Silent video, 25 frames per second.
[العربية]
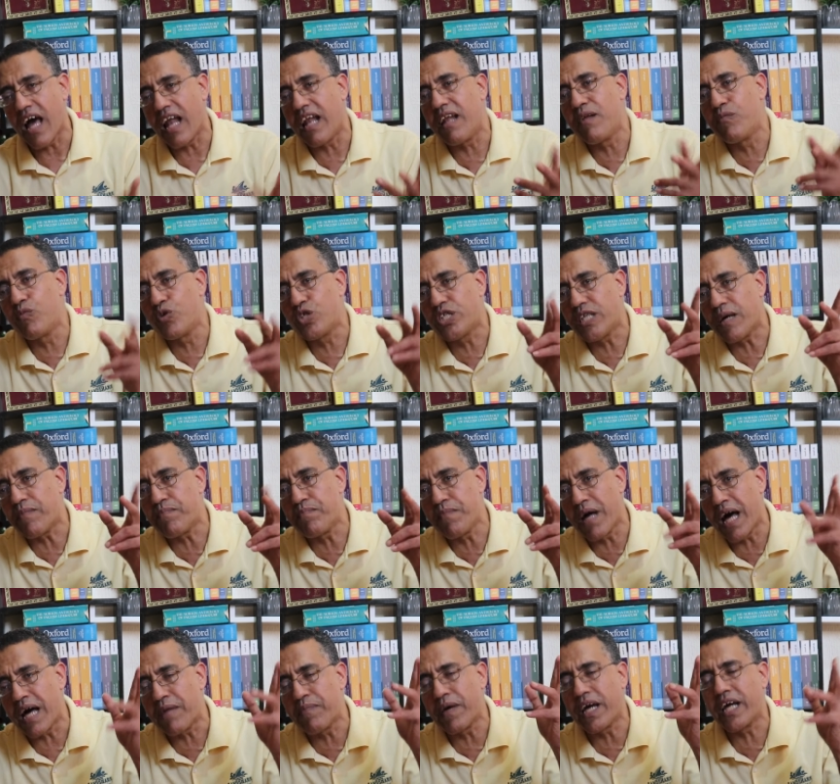
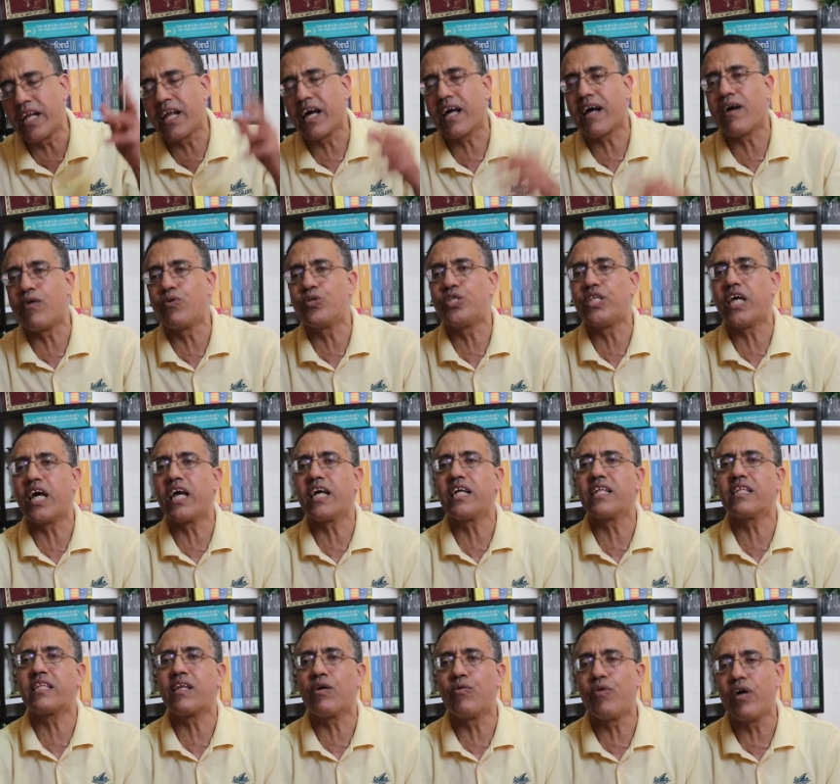المسمى بين
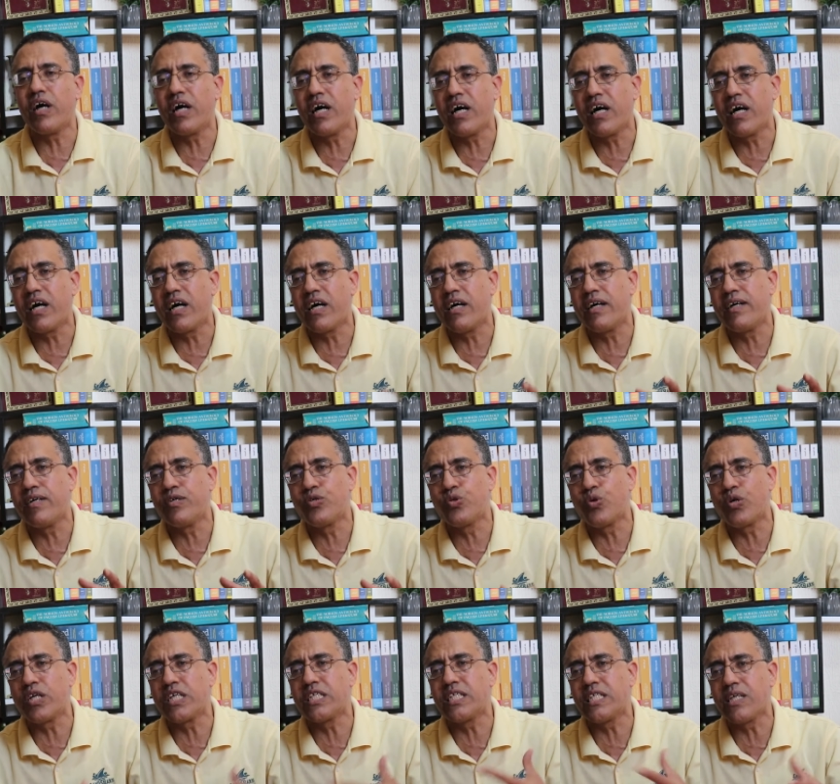قوسين
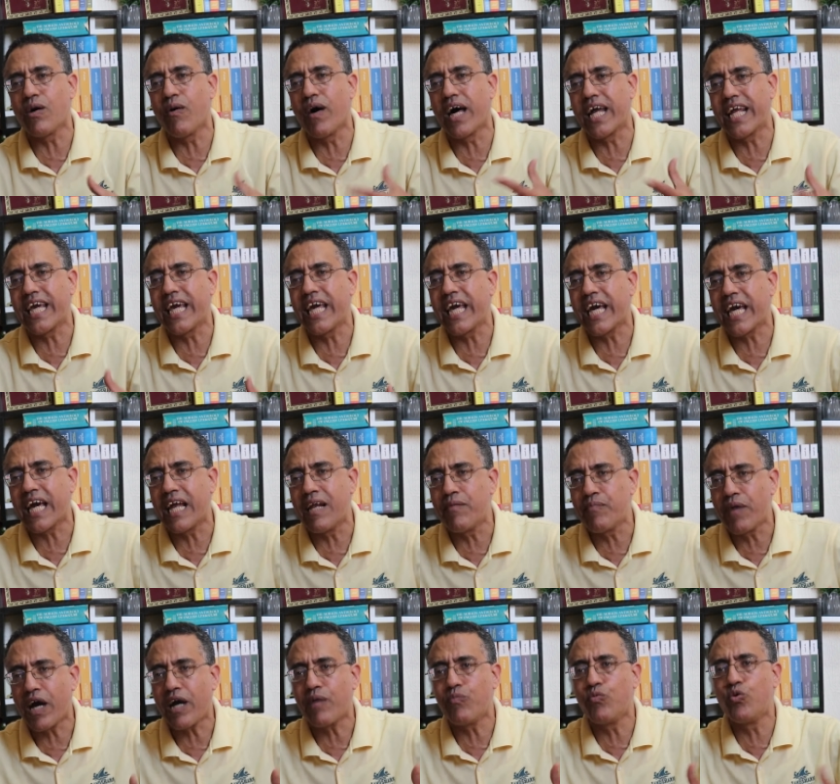توازن الصواريخ
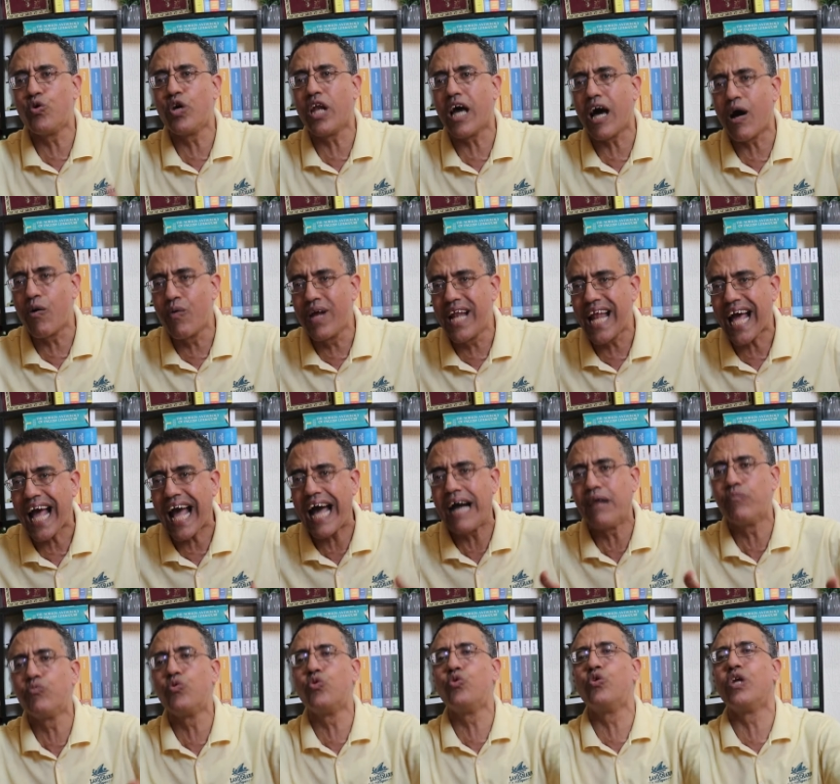المحمولة أو
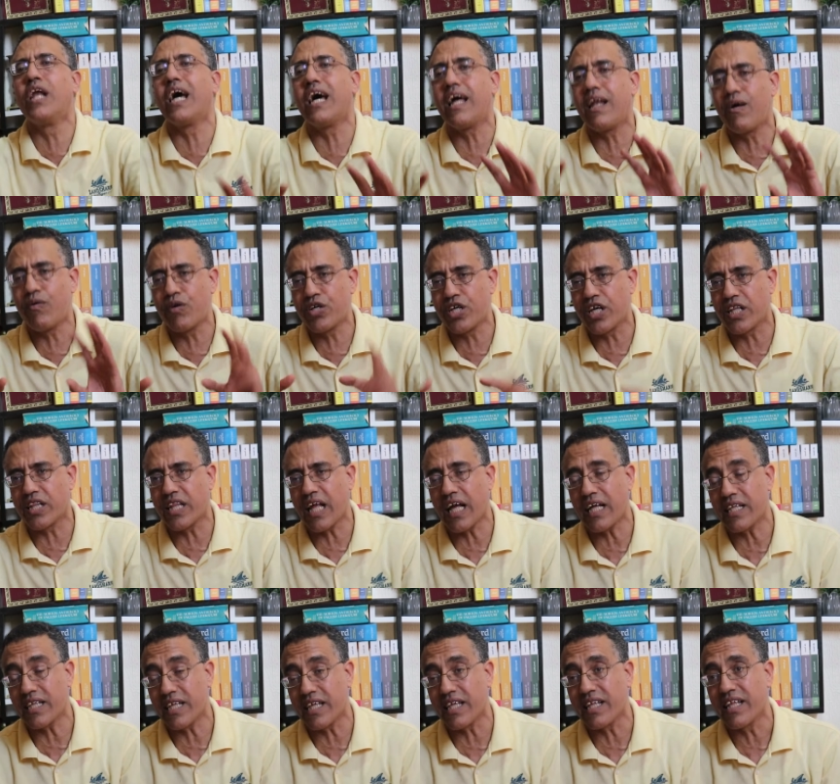الحمولة على وجه
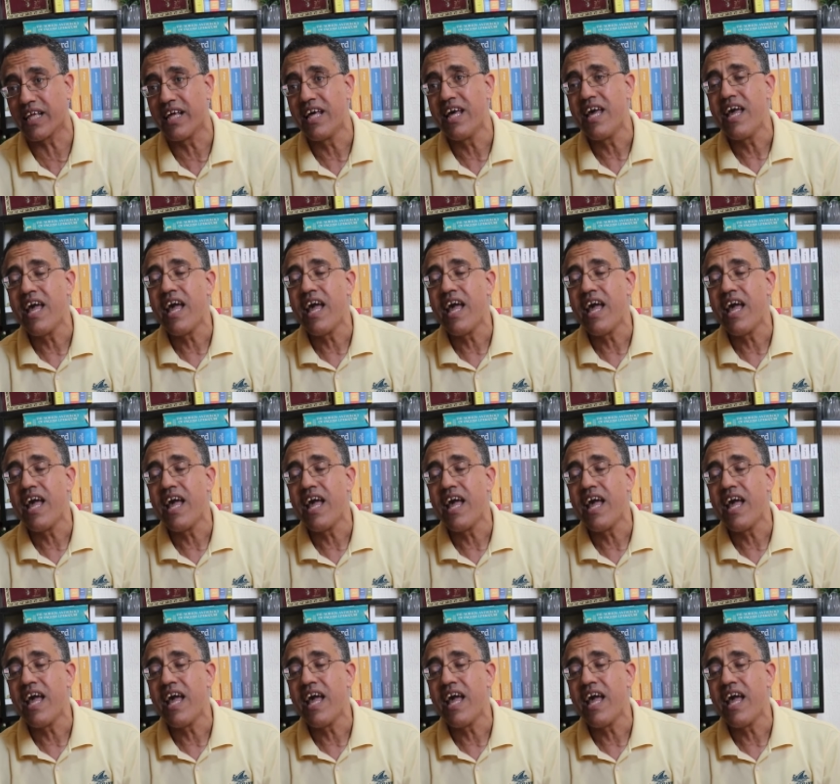التحديد